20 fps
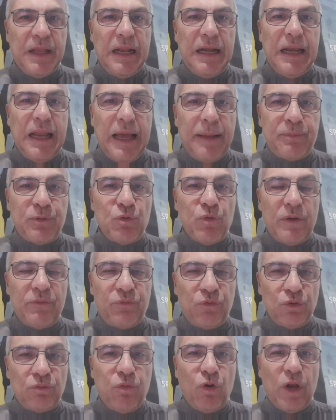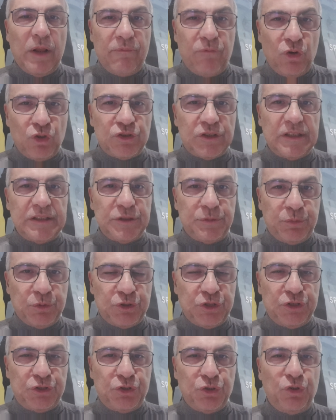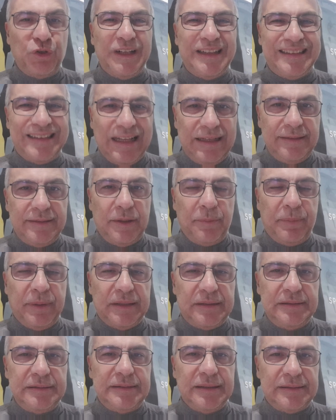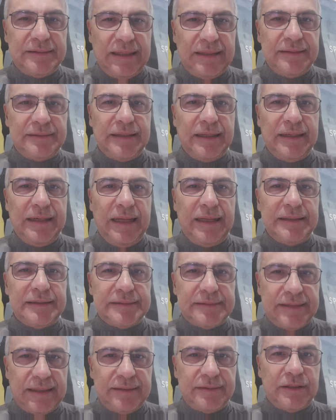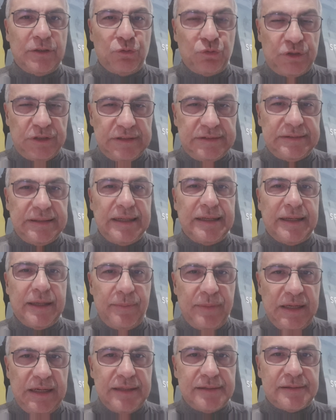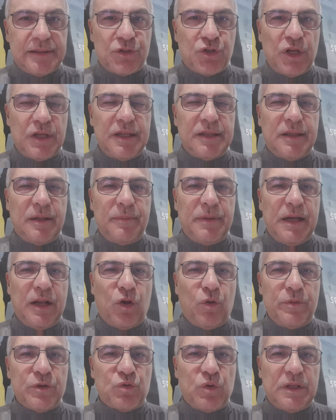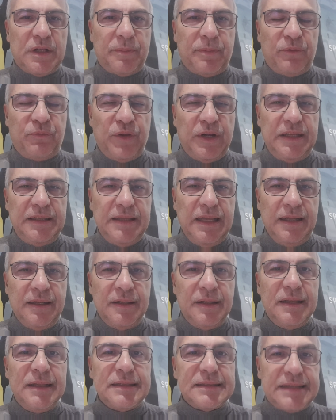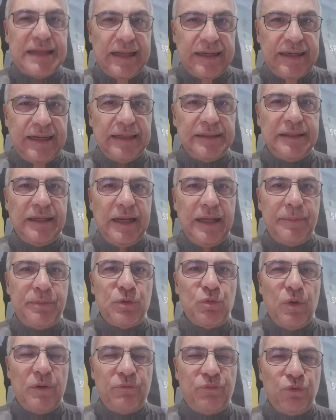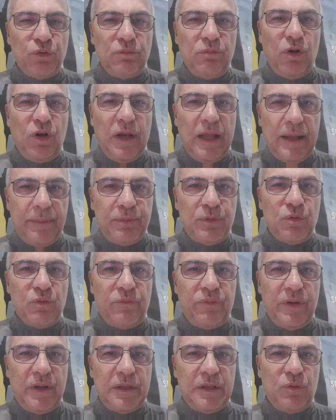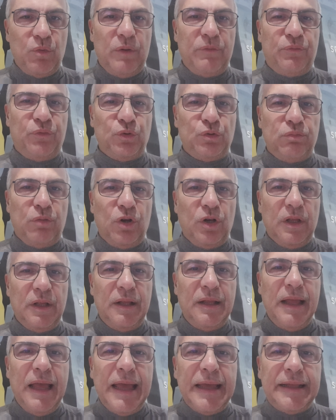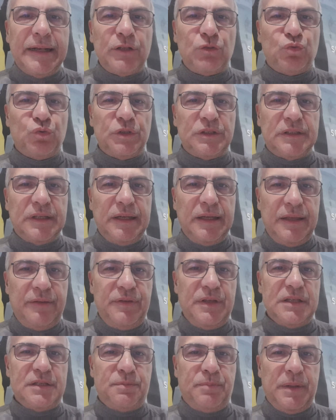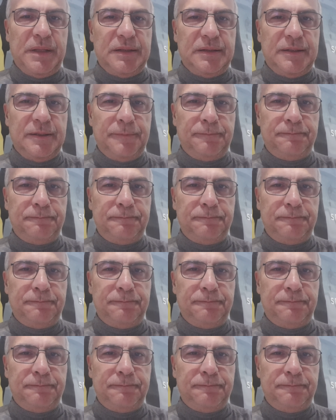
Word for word: l'app di OneFootball è a vostra disposizione, tante partite, tanti highlights, tante notizie, anche Milan, se scegliete il Milan come squadra preferita, scaricate l'app di OneFootball, l'app di OneFootball è gratuita e vi aspetta